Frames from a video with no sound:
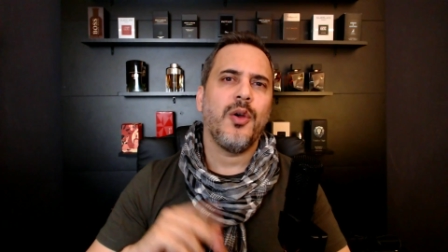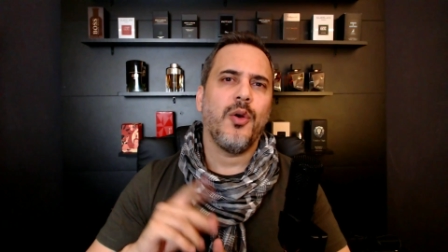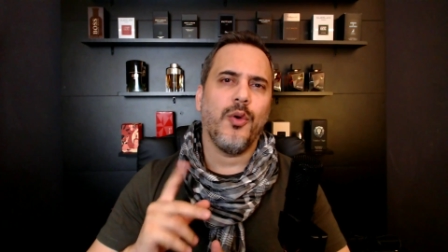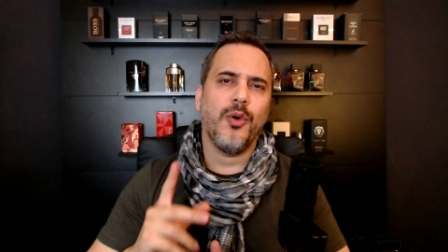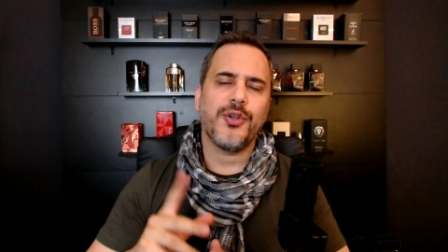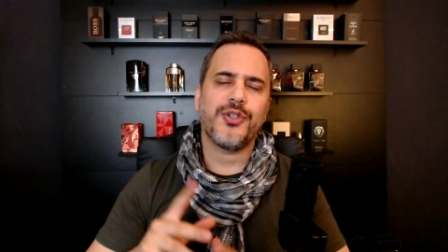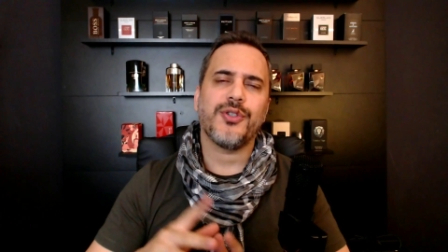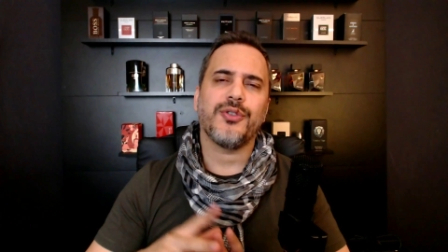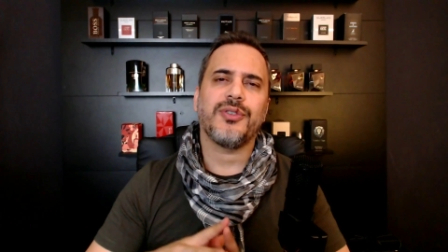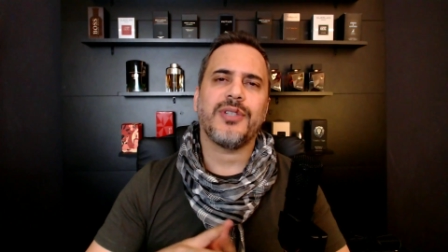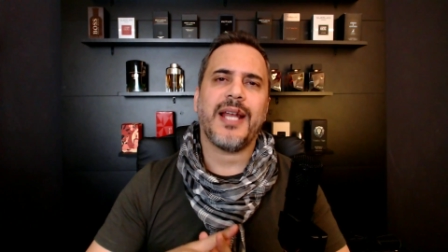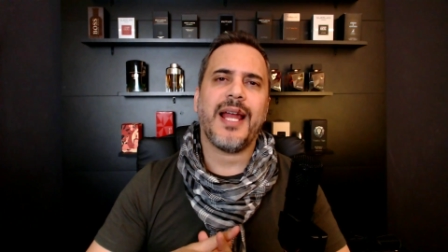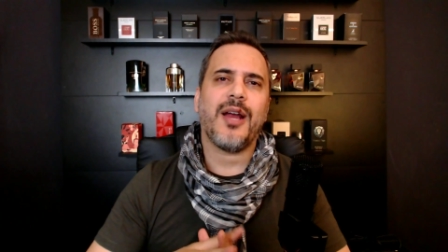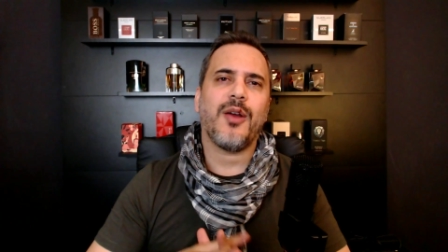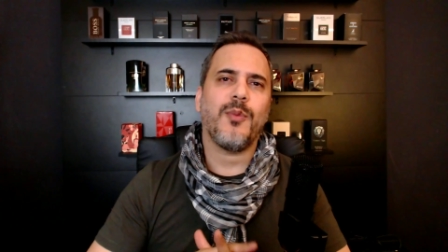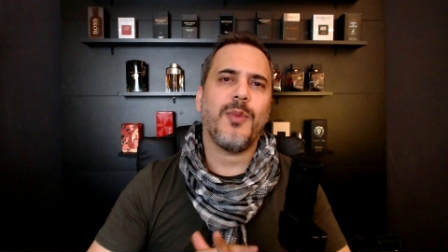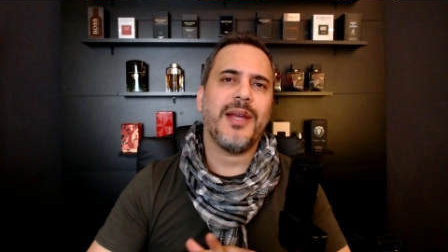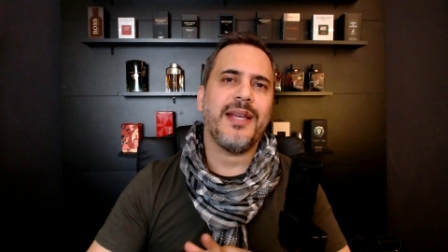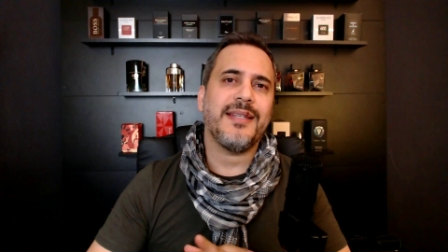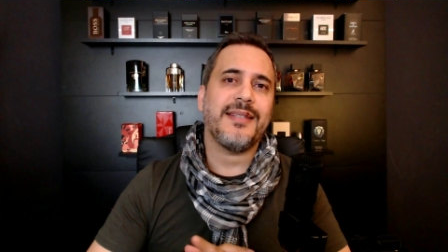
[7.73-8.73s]
Hoje eu
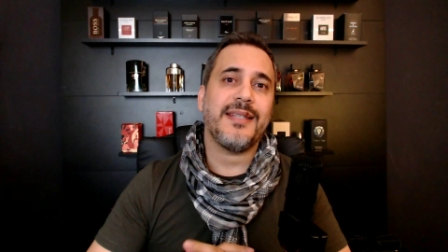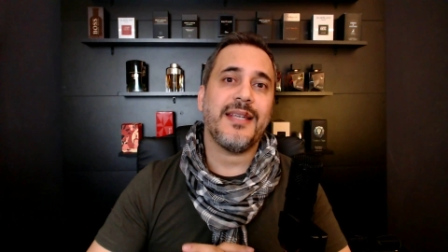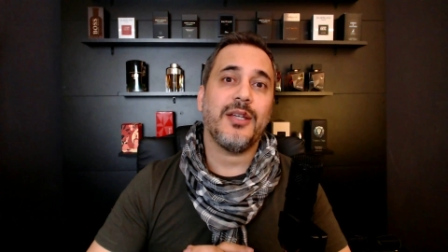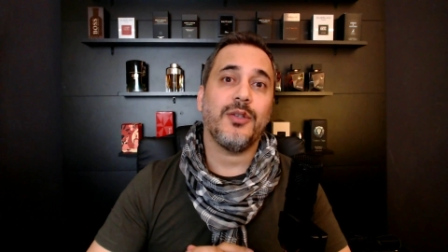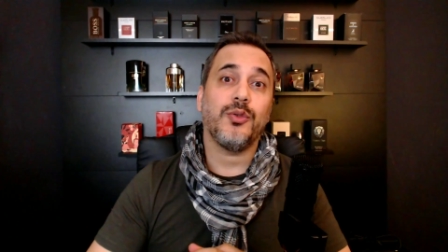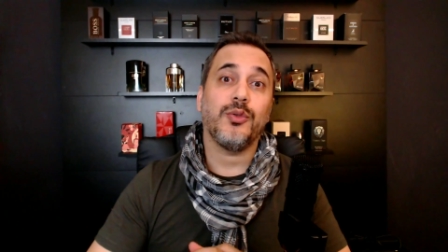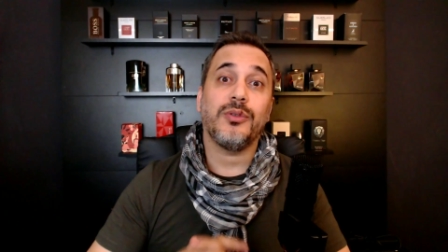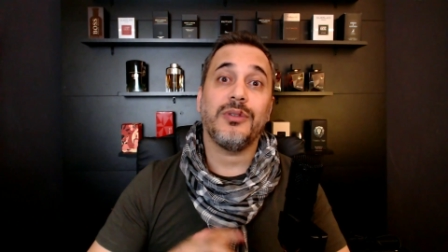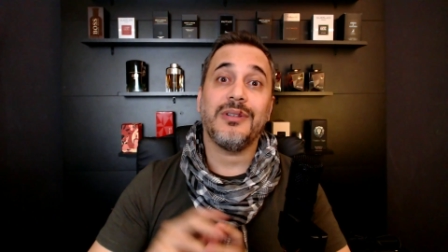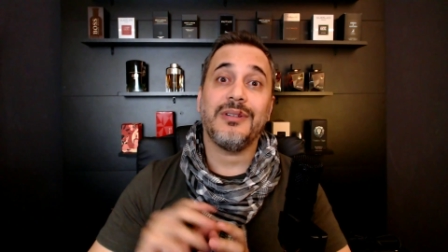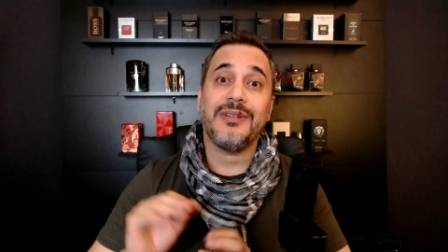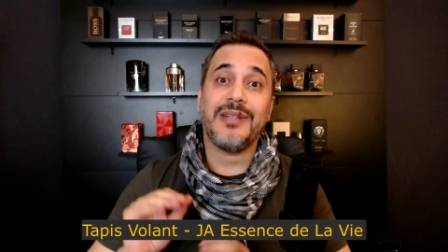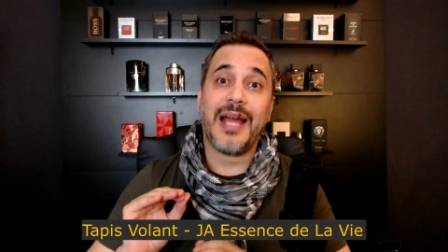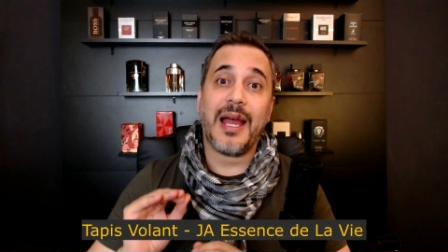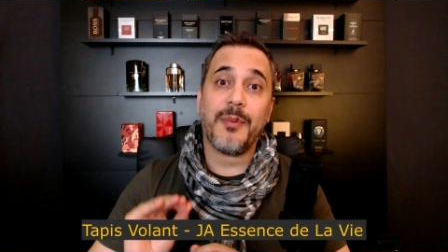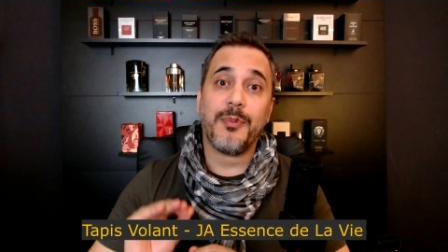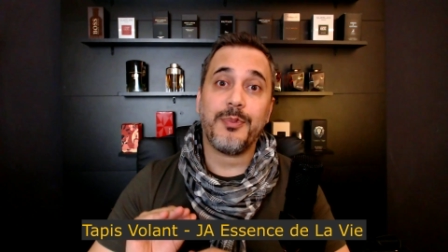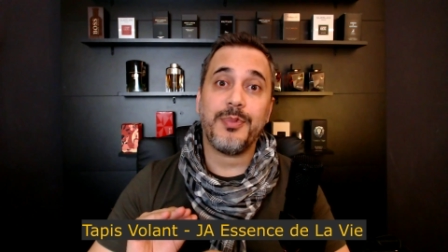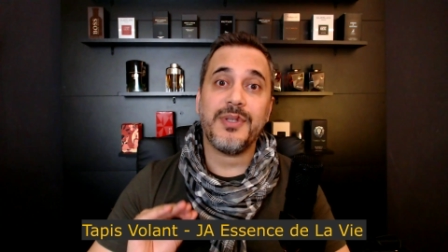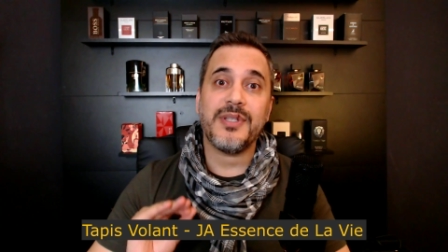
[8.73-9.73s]
trago uma resenha do
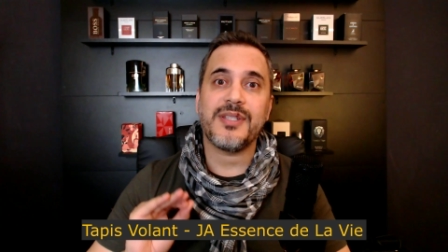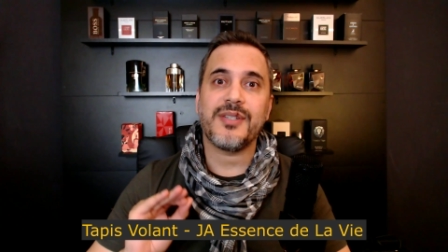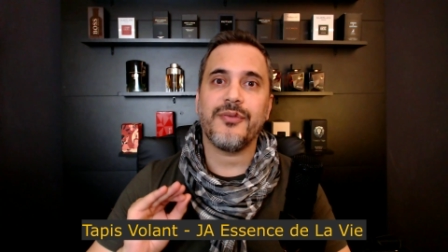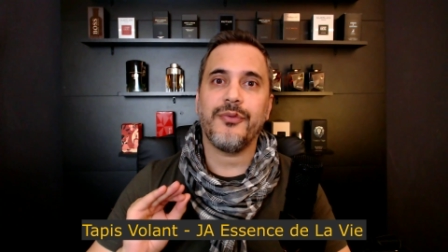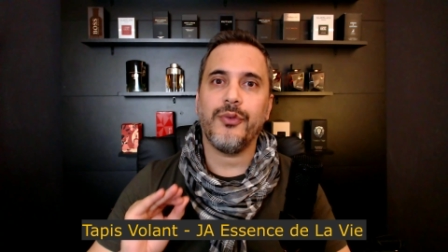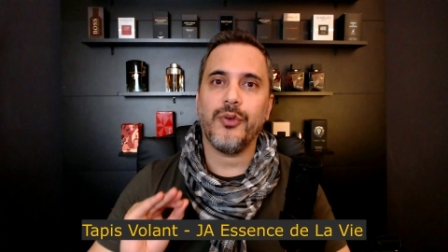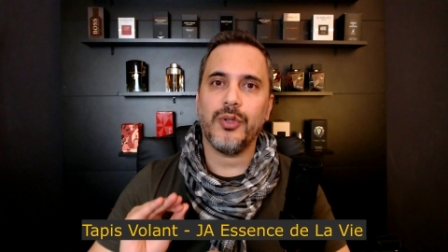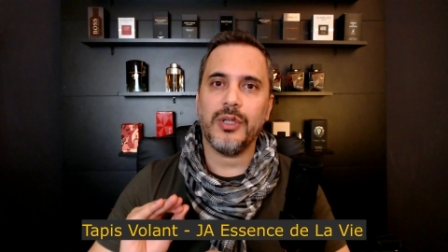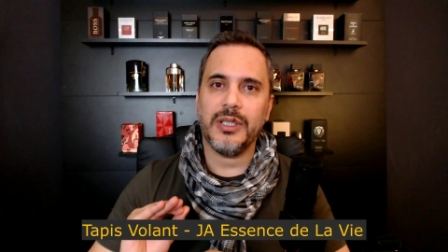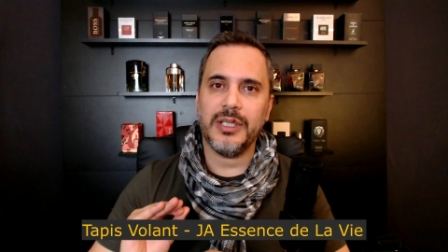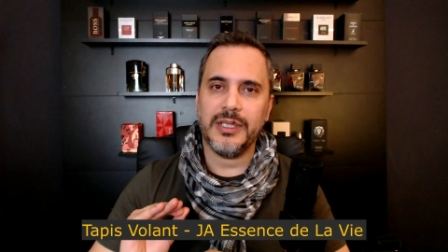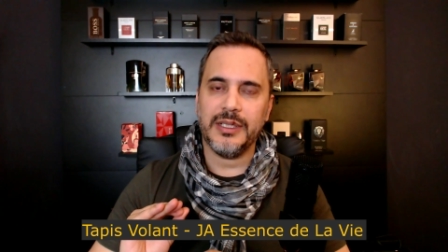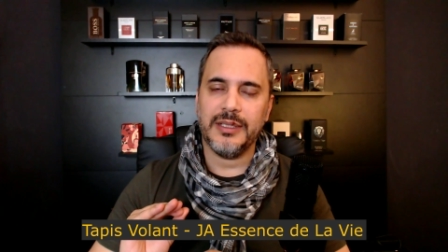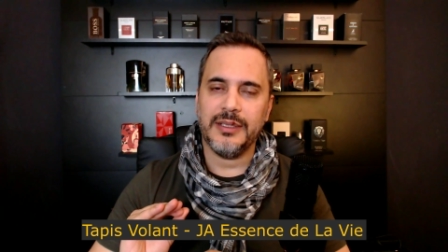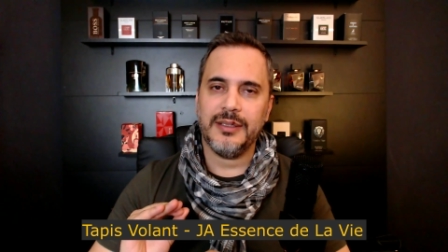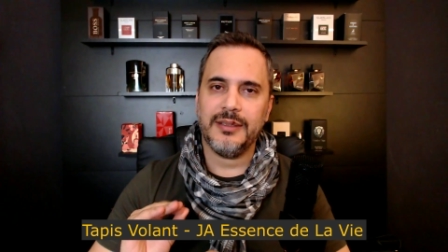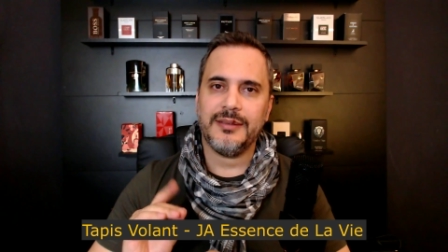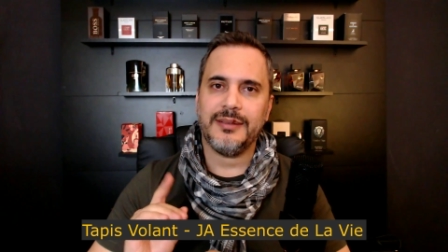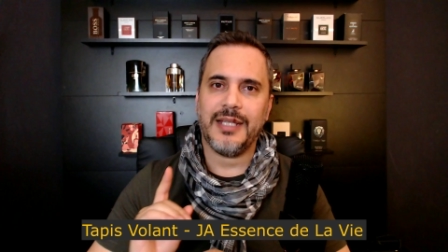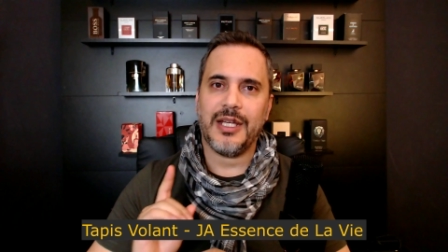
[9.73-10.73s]
Tapis Volant
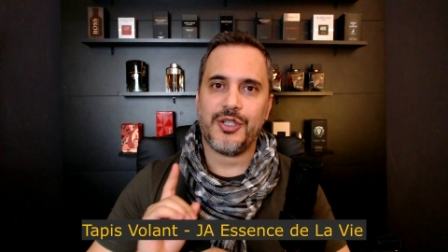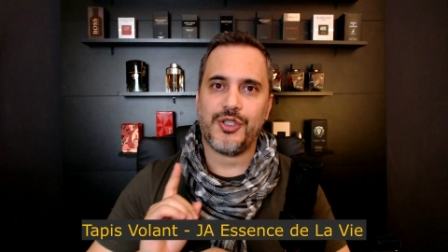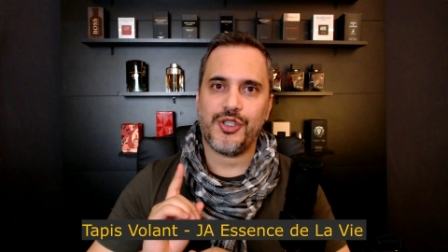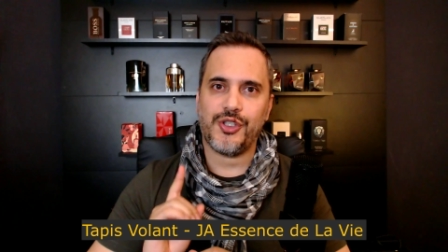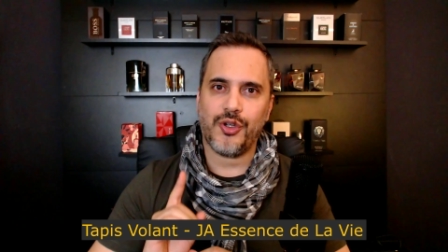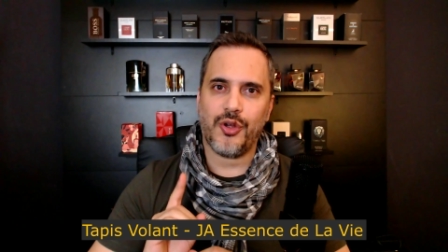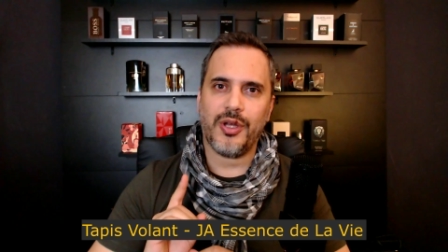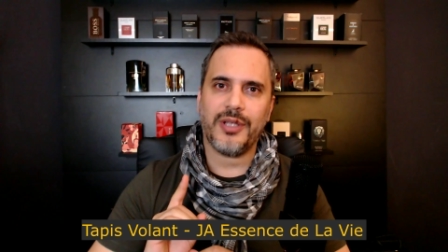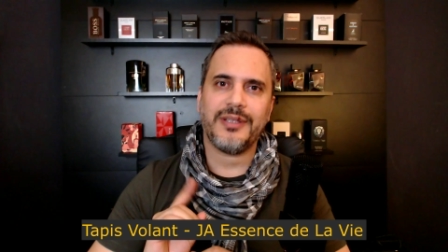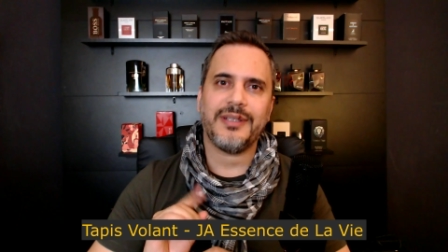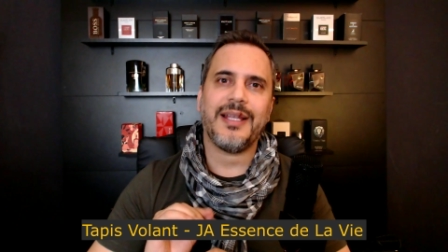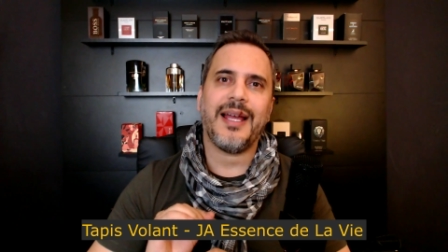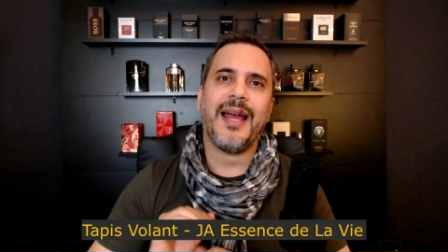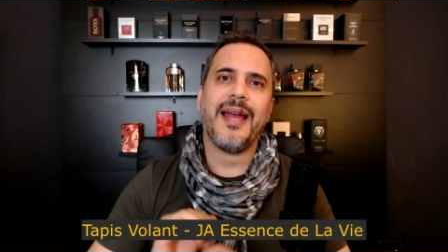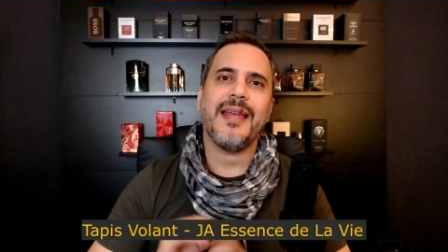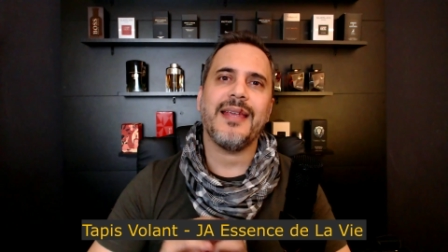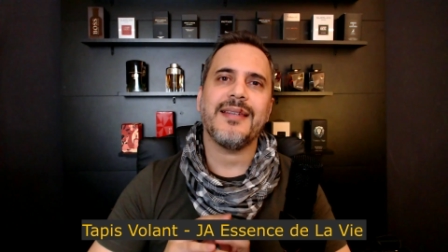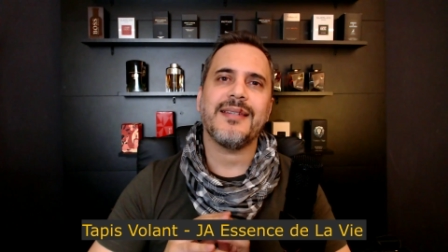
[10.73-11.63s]
da J.A.